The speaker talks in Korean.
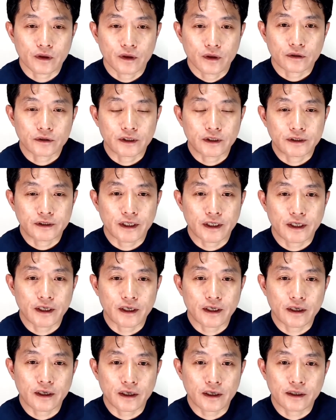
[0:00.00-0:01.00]
근데
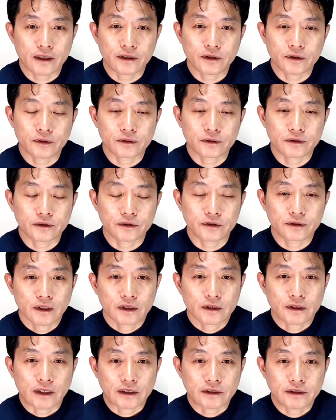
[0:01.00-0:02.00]
제가 알기로는
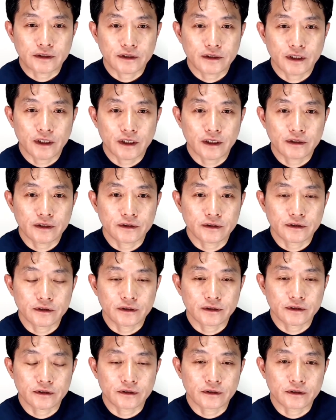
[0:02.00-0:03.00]

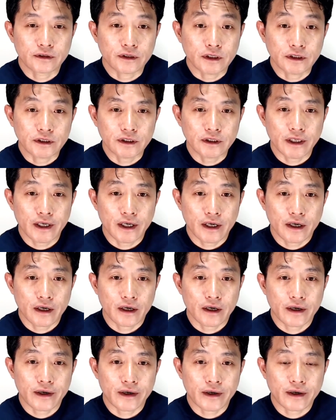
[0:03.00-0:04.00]
당시에는
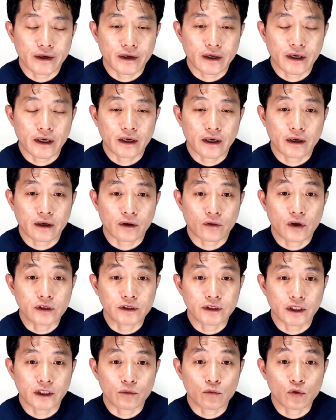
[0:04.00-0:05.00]
러시아가
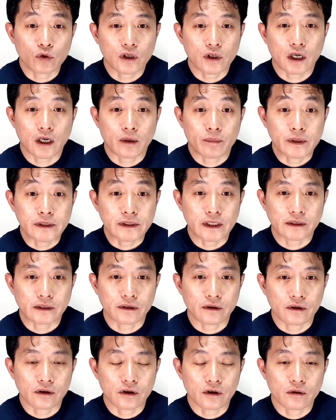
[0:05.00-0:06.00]
굉장히 물가가
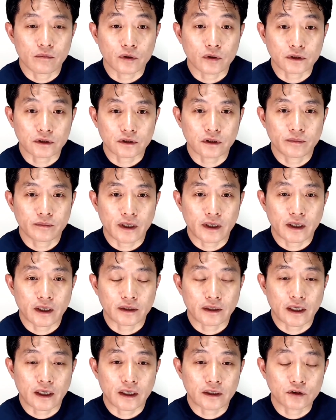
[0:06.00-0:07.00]
비싸서
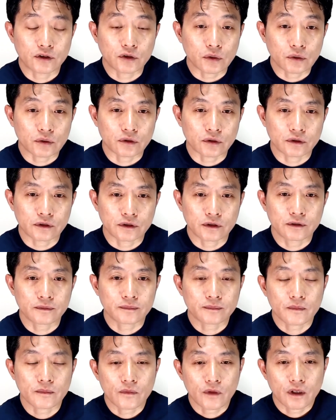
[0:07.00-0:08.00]
모스크바나 이쪽으로는
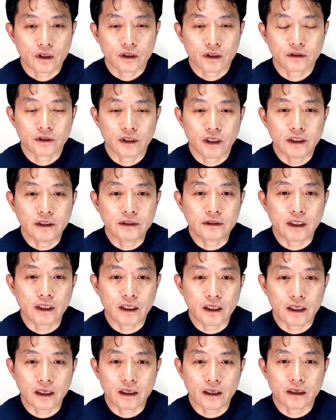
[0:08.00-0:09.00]
그때
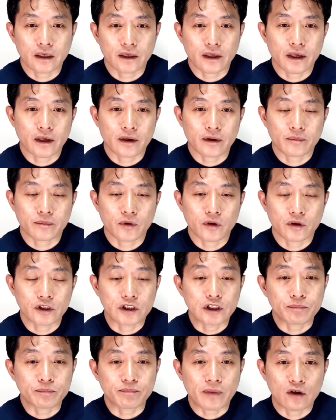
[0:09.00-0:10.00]
1달러에 뭐
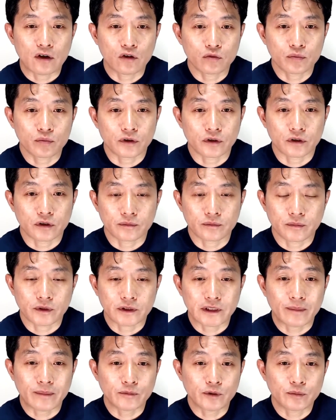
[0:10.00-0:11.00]
28루블, 뭐
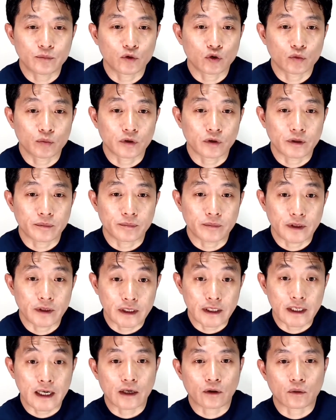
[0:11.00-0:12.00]
30루블
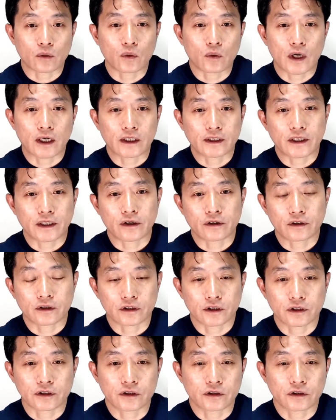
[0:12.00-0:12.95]
이하로 할 때였거든요.